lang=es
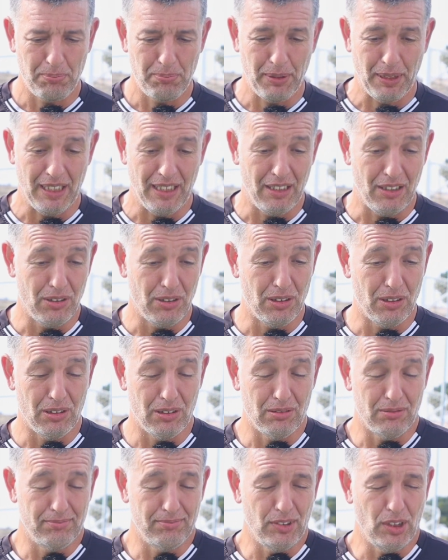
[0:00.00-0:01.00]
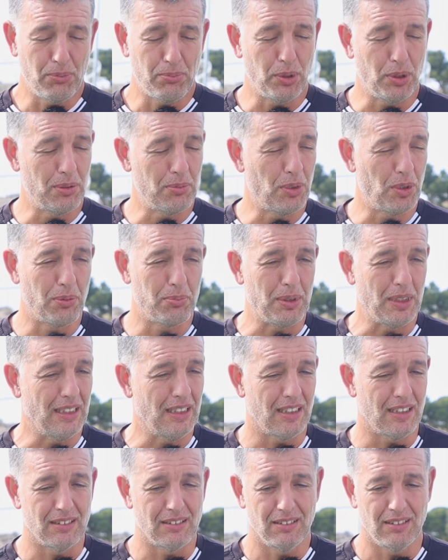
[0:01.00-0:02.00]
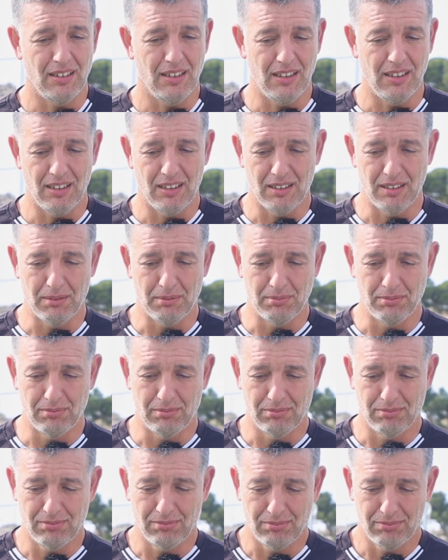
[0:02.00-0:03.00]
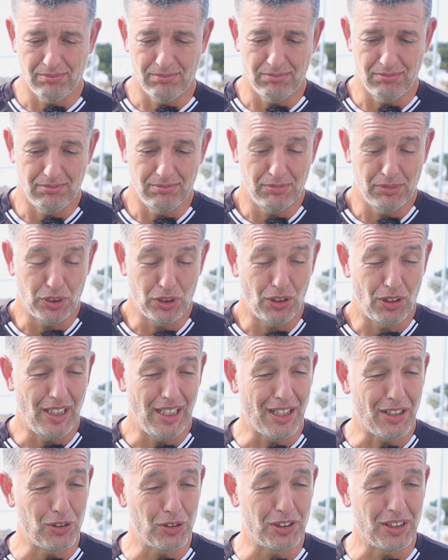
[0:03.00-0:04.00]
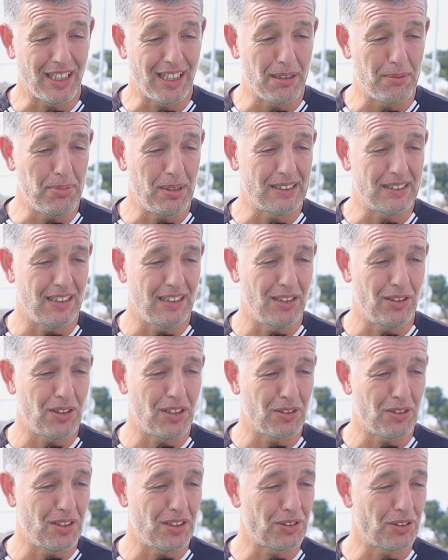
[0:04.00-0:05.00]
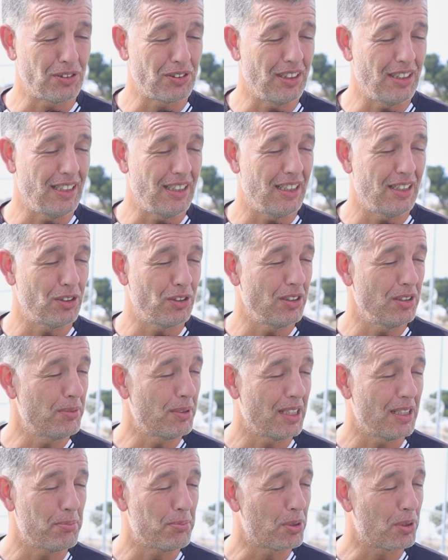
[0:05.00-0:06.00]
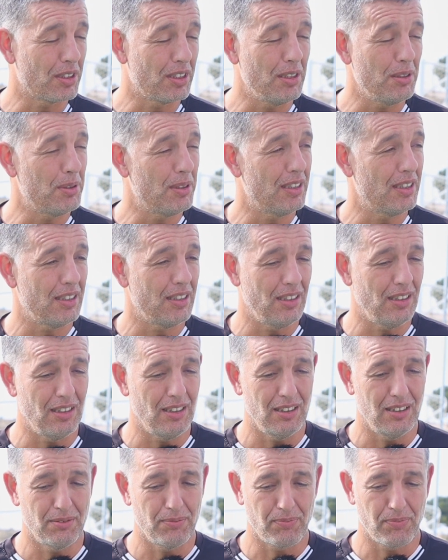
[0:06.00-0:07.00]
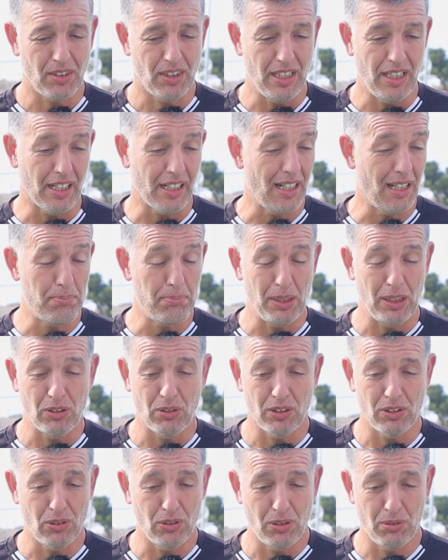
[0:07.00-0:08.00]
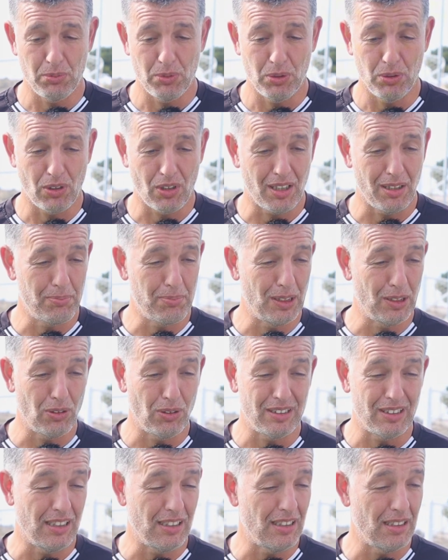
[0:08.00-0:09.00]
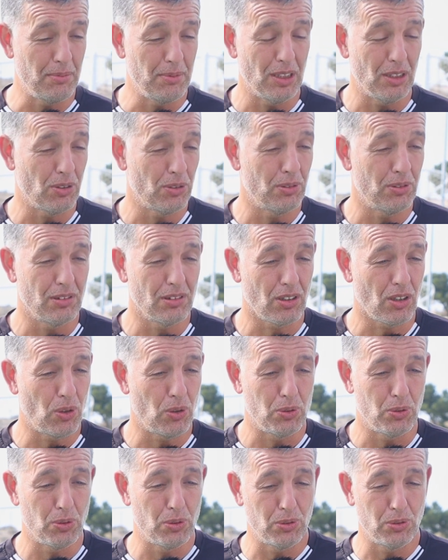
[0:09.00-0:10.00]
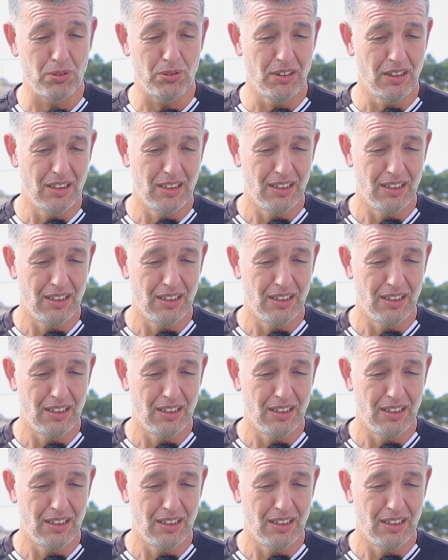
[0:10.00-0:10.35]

pero no podemos opinar. Ah, son las cosas que pasan ahora con las sociedades anónimas deportivas y, y respeto a todo el mundo, respeto el sentimiento de un club